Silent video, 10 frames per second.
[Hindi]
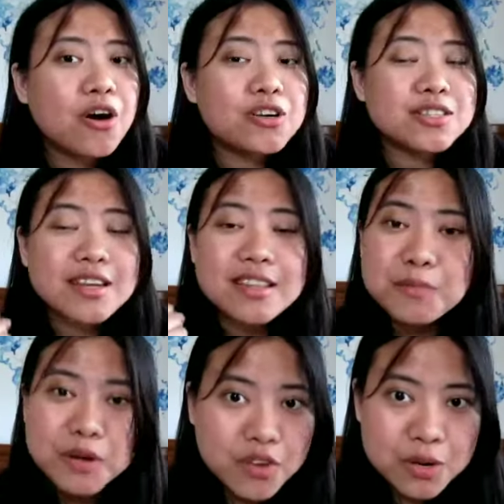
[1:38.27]
और इसका
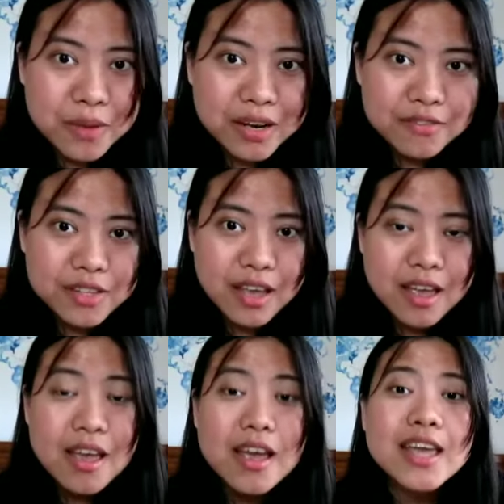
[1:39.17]
नंबर वन बेनिफिट है
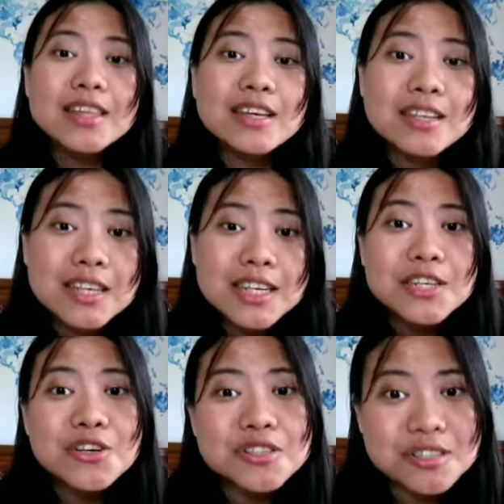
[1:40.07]
इट क्लीन
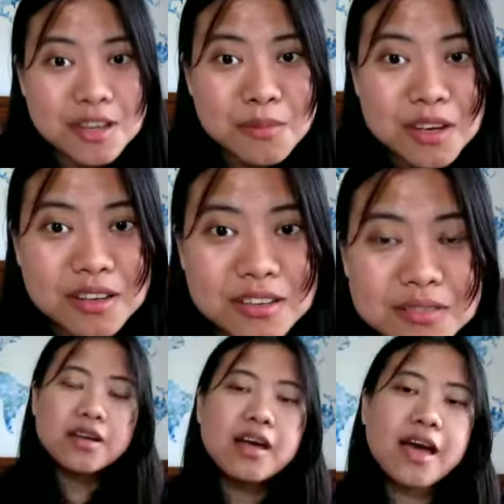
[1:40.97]
योर स्टमक
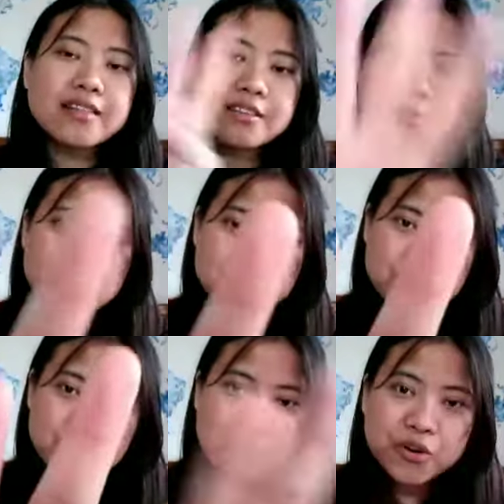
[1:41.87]
एंड देन नंबर
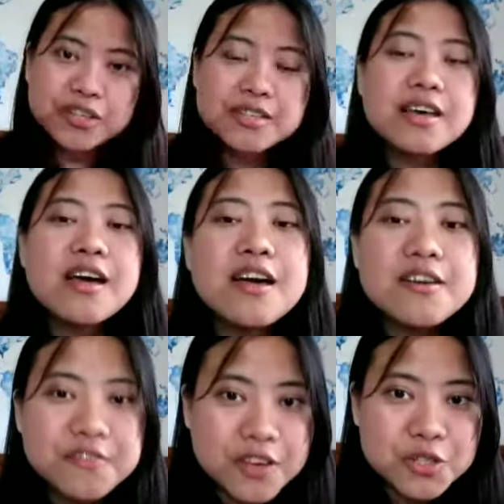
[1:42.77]
थ्री पॉइंट इज़
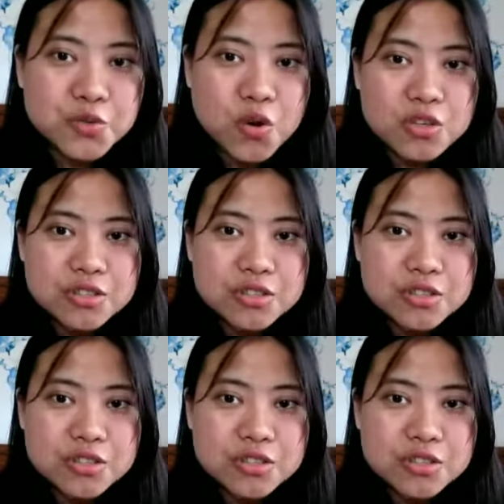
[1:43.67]
फेस वॉश